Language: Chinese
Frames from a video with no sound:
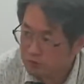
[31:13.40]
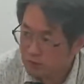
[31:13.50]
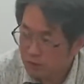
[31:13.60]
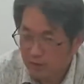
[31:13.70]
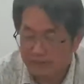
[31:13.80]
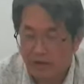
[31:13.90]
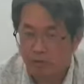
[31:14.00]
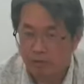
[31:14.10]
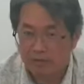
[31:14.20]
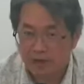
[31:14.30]
他在我
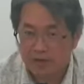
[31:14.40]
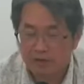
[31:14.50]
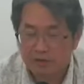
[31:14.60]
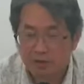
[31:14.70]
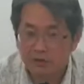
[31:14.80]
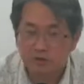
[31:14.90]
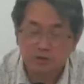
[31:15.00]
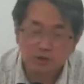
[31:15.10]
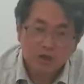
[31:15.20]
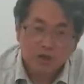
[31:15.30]
们家的时候是
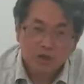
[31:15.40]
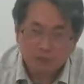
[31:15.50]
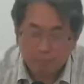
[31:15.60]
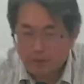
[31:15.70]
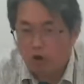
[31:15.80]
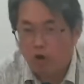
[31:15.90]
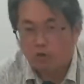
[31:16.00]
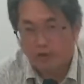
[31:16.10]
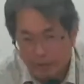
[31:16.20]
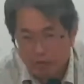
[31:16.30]
这边痛那
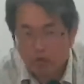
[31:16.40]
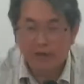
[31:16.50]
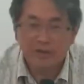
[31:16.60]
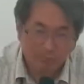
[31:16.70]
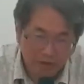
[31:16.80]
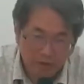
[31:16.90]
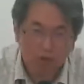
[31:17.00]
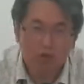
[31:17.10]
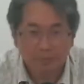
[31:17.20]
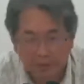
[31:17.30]
边酸，那边痛
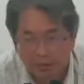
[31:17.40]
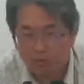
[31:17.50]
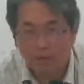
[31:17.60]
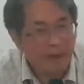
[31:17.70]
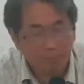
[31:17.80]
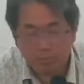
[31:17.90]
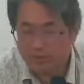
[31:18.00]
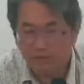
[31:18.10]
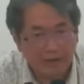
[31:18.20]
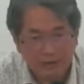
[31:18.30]
那边酸，爬不起
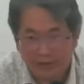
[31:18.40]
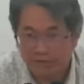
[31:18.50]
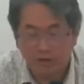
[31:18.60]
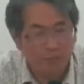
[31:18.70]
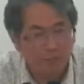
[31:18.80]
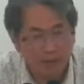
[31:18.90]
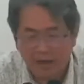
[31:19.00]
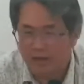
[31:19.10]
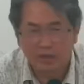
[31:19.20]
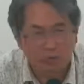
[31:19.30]
来大小便。每
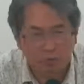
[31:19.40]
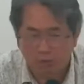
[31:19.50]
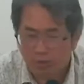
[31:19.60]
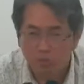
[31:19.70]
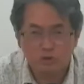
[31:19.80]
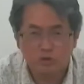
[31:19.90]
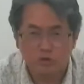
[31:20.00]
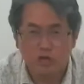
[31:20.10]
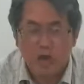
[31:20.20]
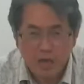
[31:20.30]
天我们王牧师
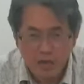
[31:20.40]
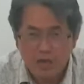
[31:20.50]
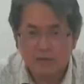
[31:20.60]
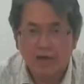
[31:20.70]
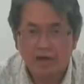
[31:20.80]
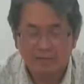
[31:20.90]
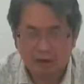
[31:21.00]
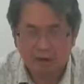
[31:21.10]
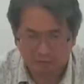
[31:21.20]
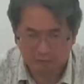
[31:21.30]
一大早
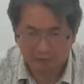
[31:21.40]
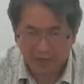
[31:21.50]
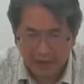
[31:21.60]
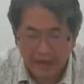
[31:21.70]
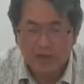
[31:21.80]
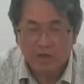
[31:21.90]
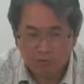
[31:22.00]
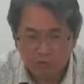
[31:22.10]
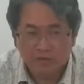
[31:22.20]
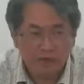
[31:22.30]
起来就
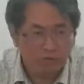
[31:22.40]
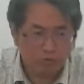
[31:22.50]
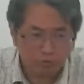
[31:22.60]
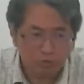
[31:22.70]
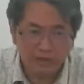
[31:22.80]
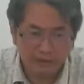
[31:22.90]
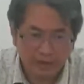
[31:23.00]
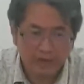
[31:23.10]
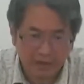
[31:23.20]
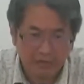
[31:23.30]
是要去处理他的
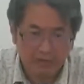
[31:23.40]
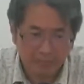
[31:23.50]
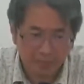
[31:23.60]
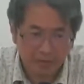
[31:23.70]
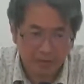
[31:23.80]
大小便。